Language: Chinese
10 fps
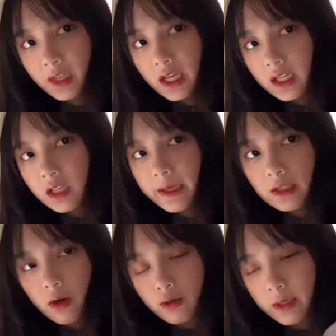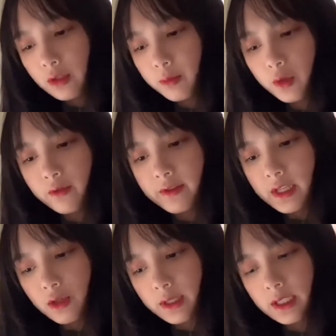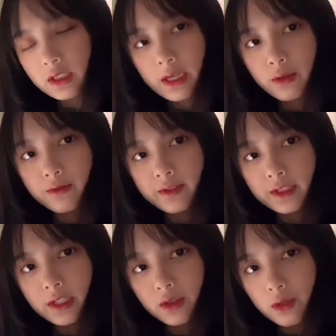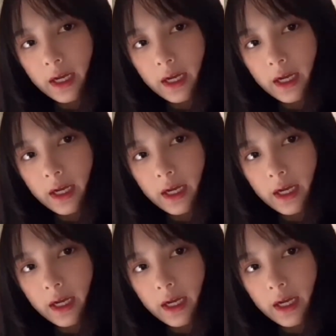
一般套刷都没有粉底刷，但是它有粉底刷。